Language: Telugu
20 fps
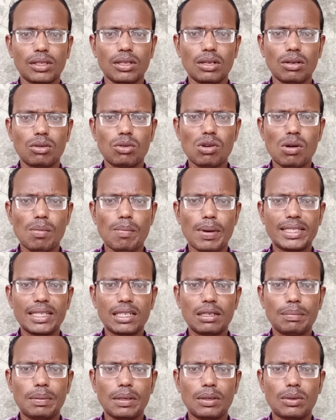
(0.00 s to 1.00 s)
ఎక్కువ
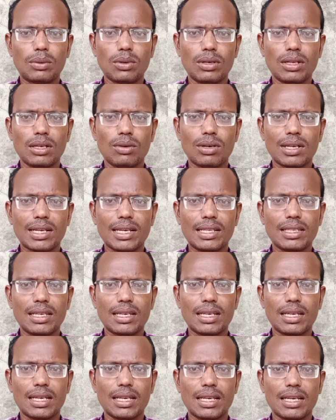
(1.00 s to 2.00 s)
బడ్జెట్
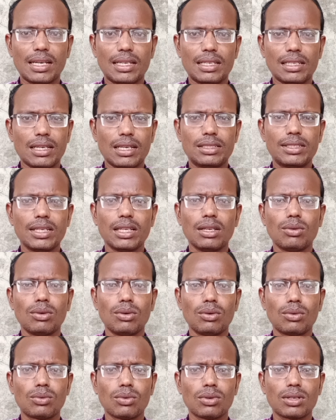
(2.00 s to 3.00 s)
పెట్టుకునేవారైతే ఏసీలు
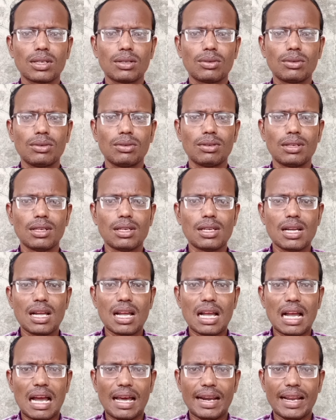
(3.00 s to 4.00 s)
కొనుక్కుంటారు
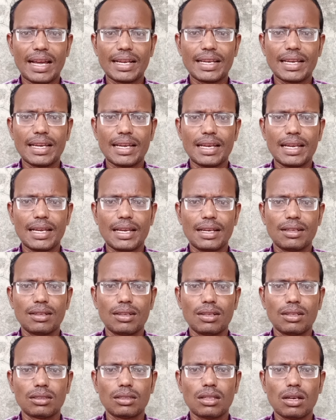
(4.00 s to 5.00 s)
అలాగే
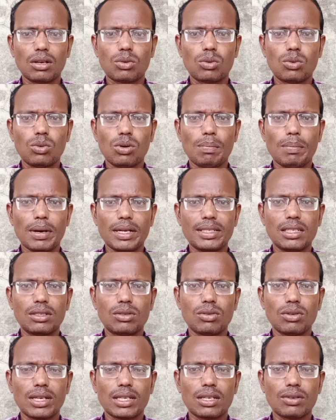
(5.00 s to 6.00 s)
తక్కువ
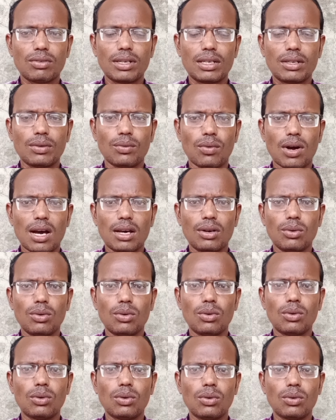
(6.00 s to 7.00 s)
బడ్జెట్ ఉన్నటువంటి వారు
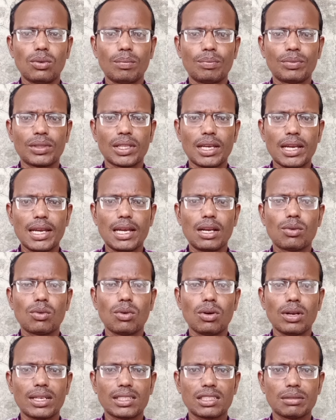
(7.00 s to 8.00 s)
ఎయిర్
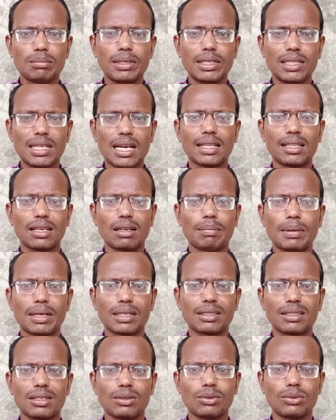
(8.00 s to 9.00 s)
కూలర్స్ మీద
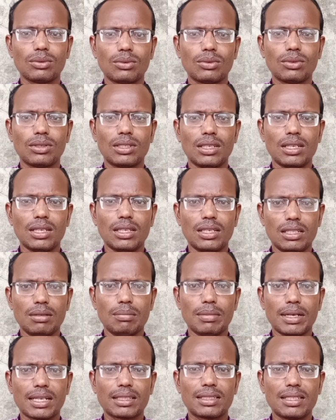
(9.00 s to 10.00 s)
ఆధారపడతారు ఇది
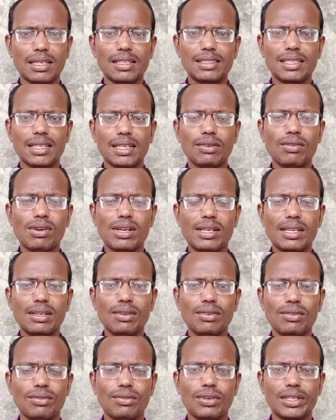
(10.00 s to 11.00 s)
మనకు తెలిసినటువంటి
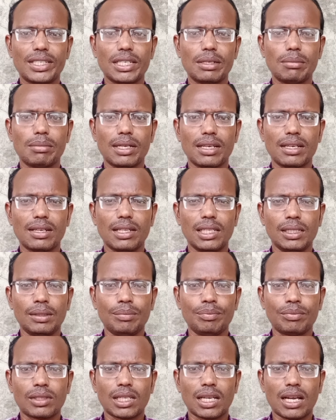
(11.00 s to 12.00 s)
విషయమే
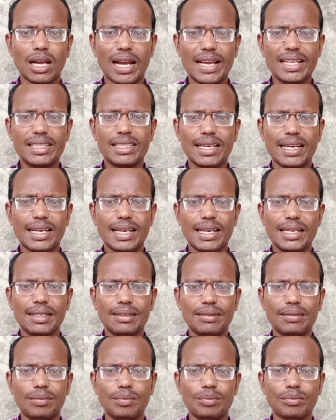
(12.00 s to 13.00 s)
అయితే
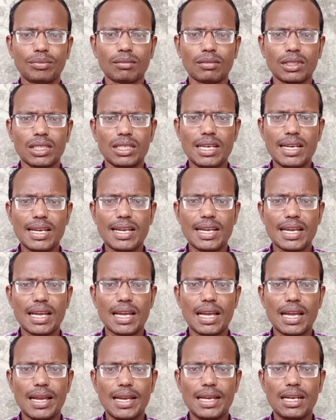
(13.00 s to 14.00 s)
ఈ
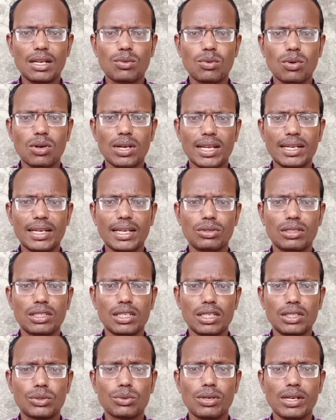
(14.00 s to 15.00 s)
ఎయిర్ కూలర్ని
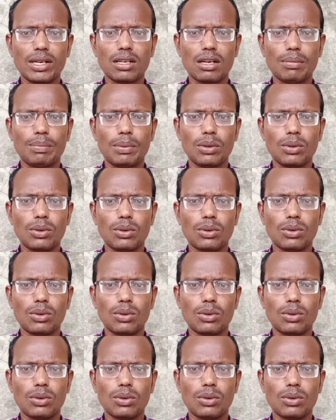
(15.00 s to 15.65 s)
తీసుకునేటప్పుడు